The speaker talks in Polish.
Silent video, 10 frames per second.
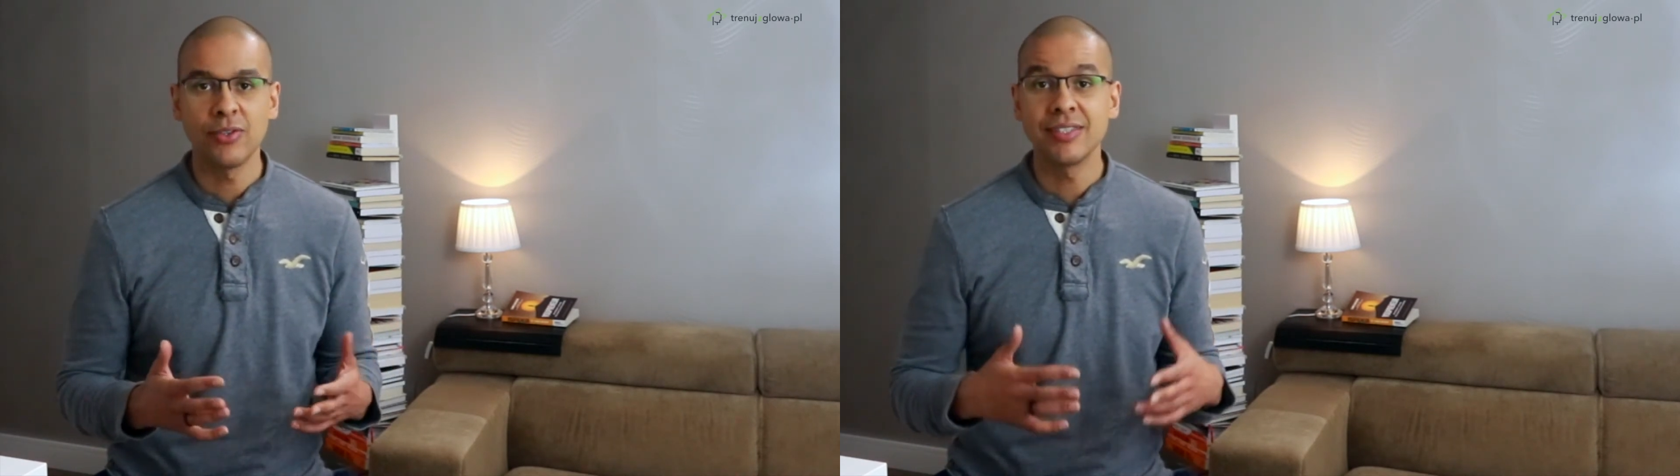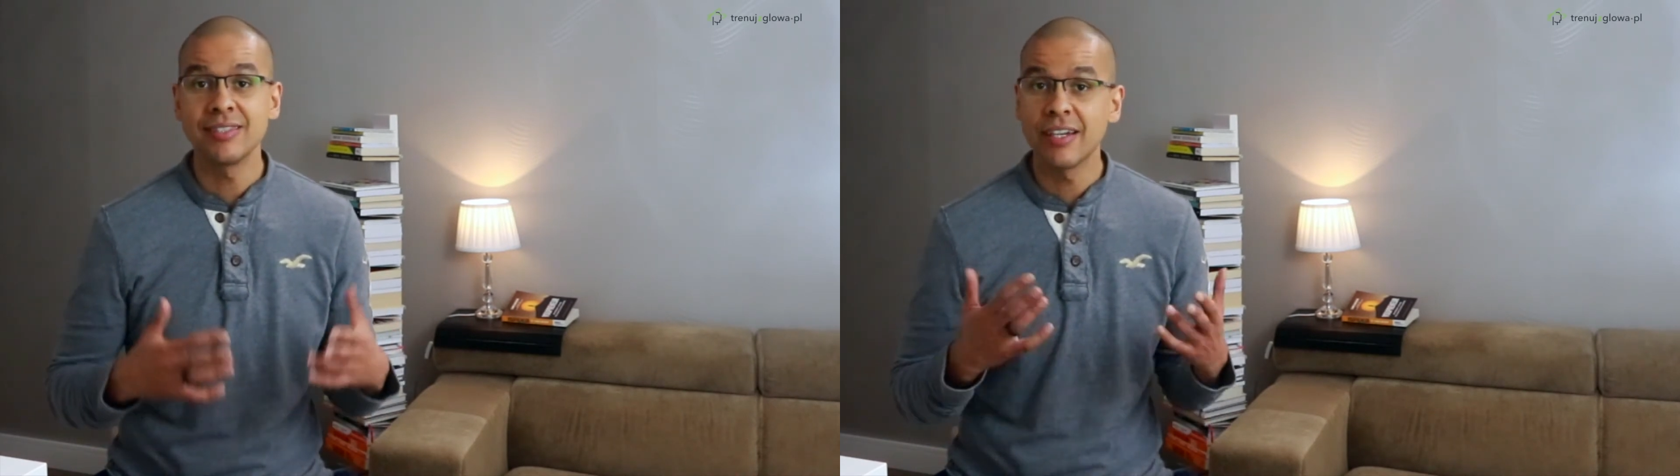
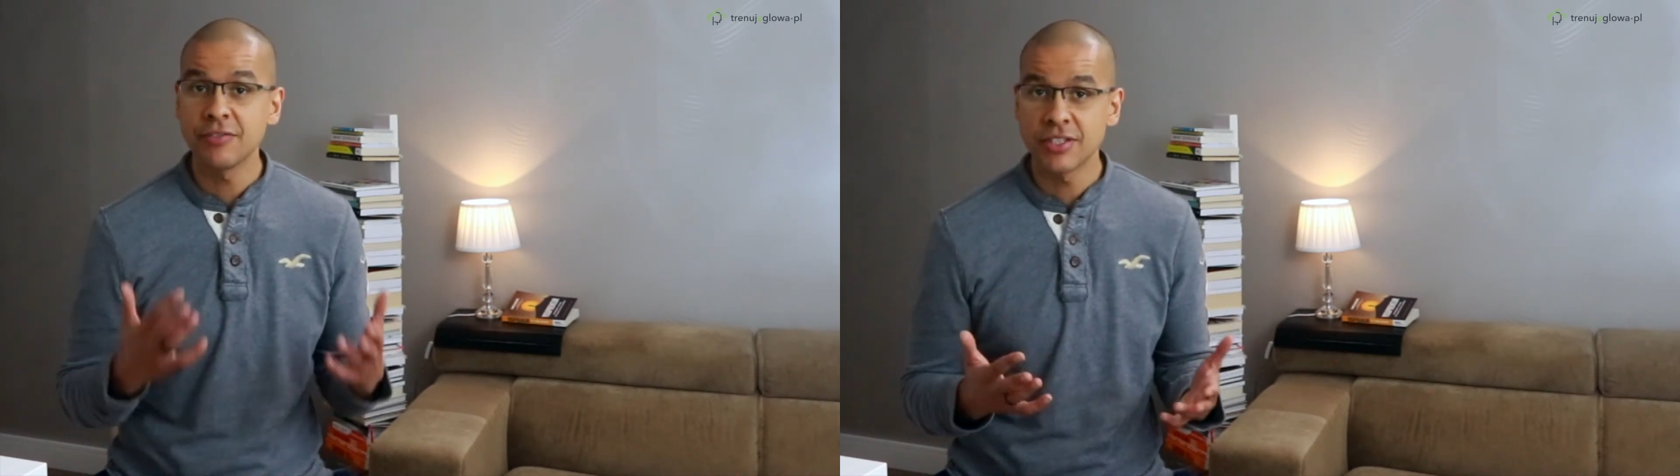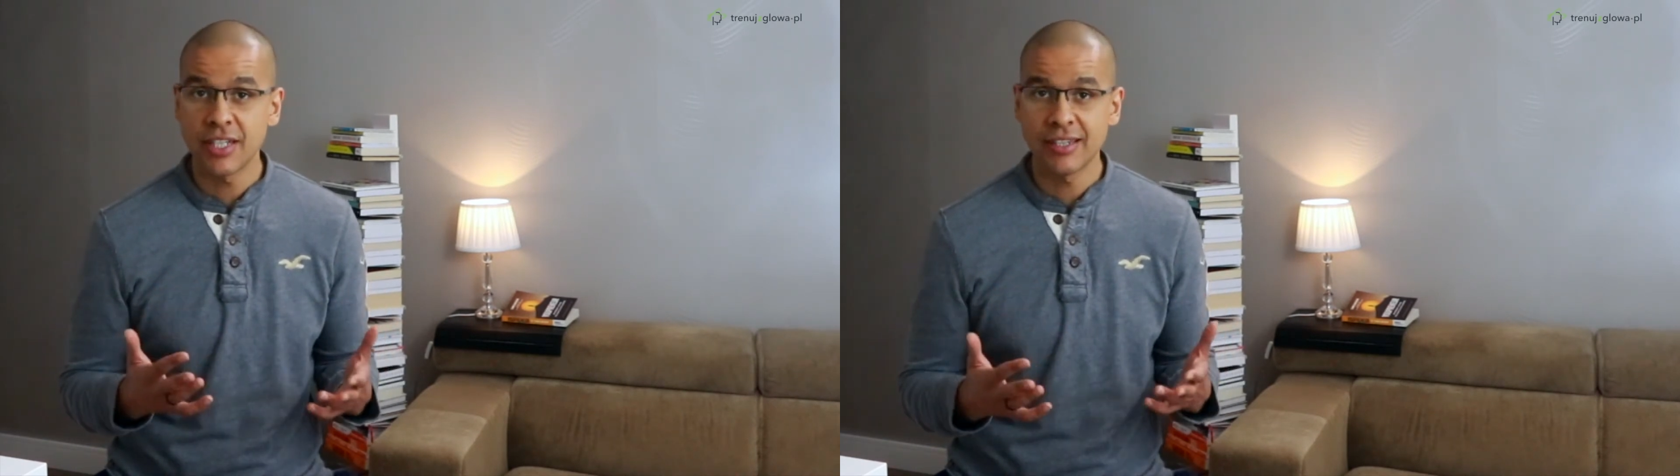i
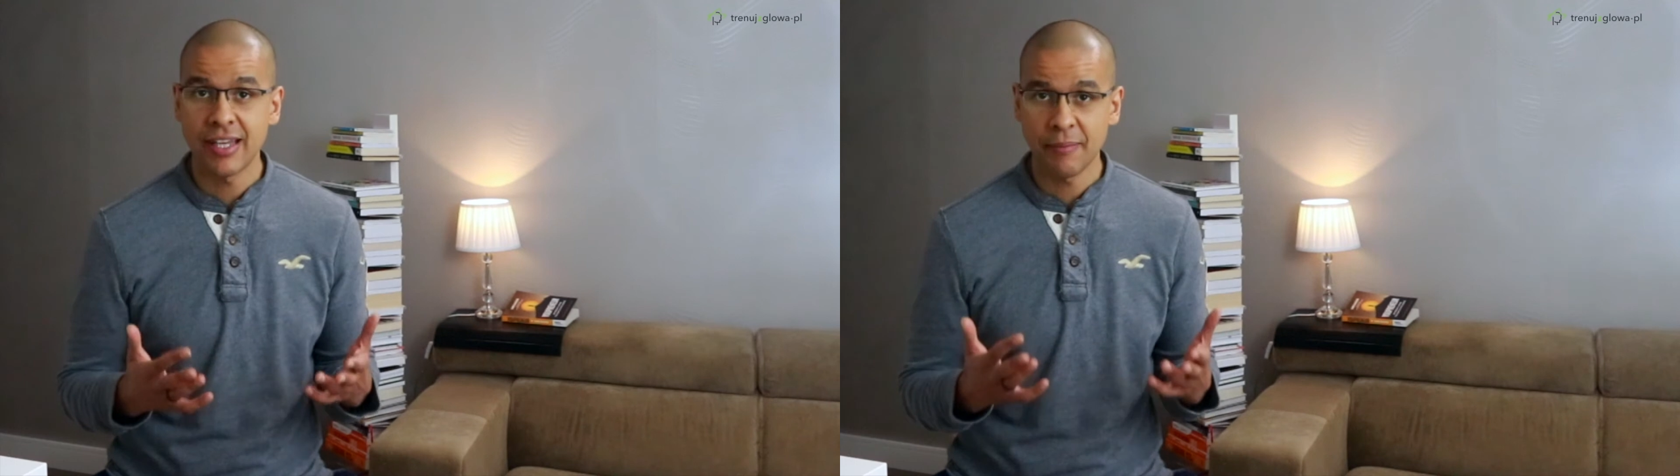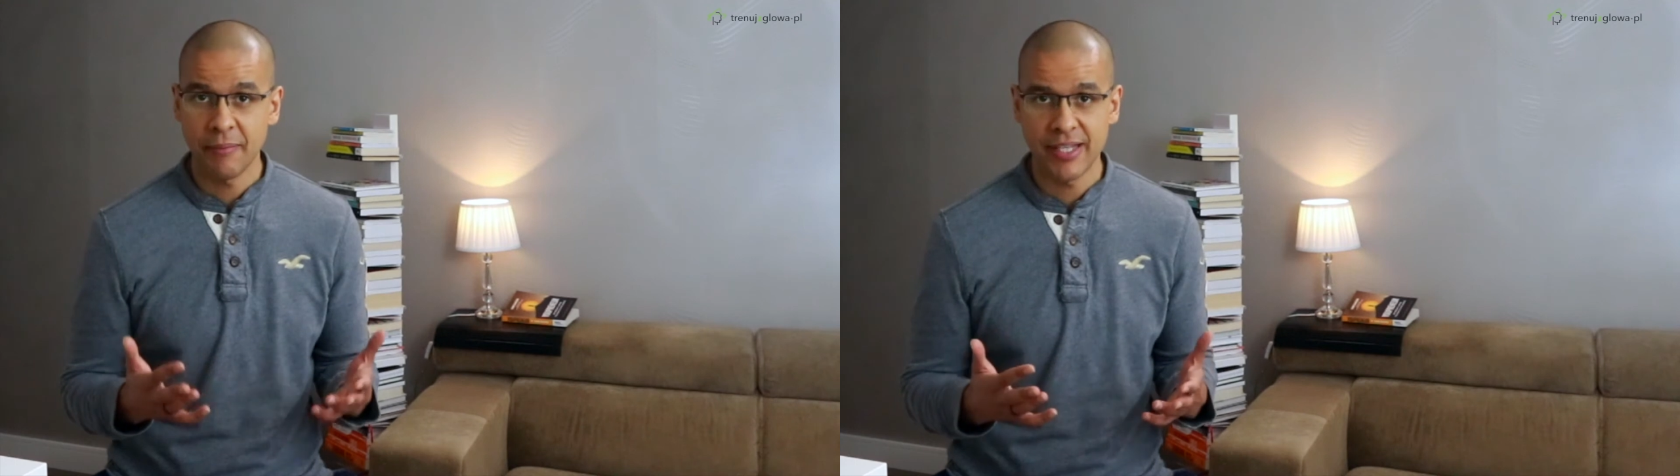zawsze
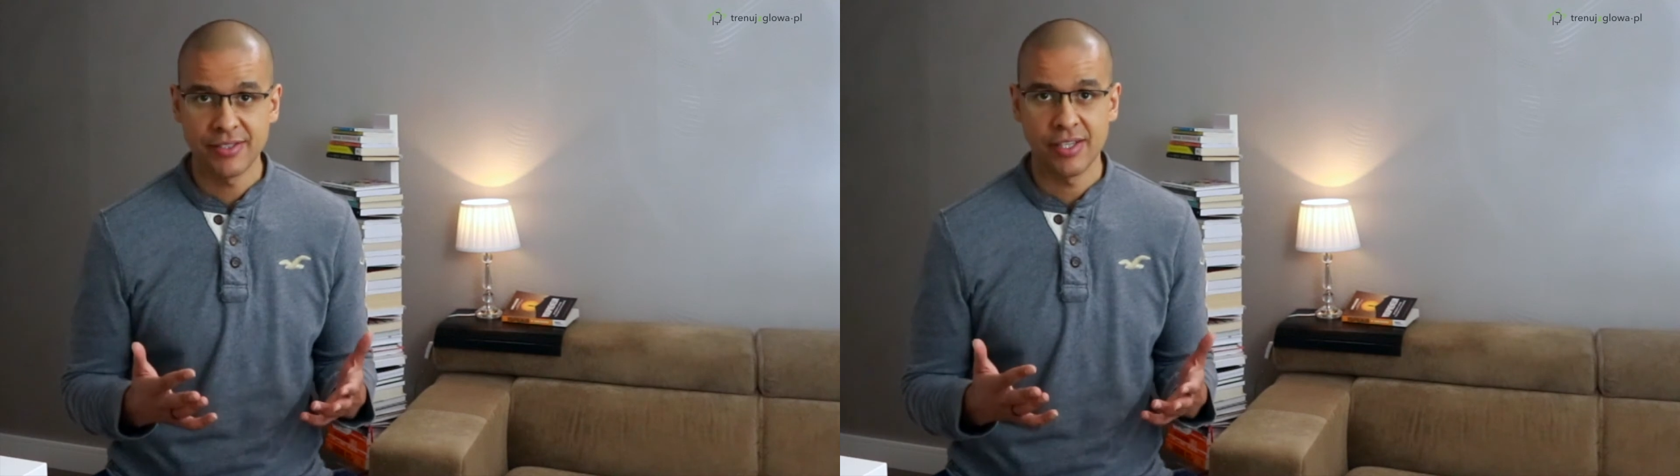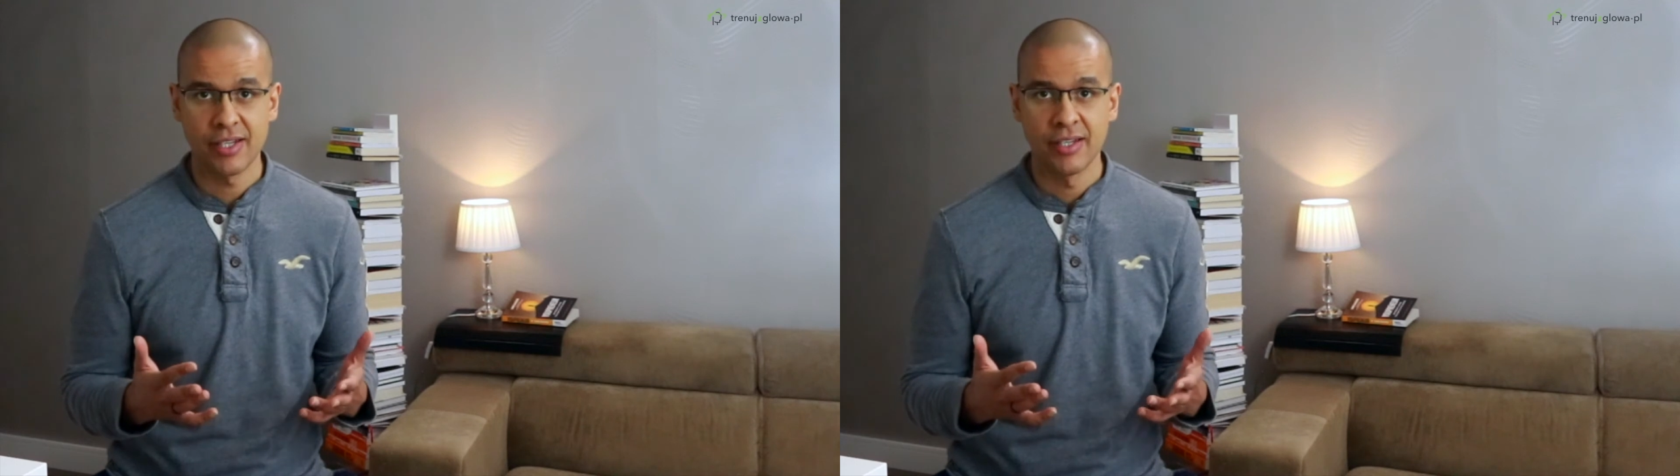tak będzie.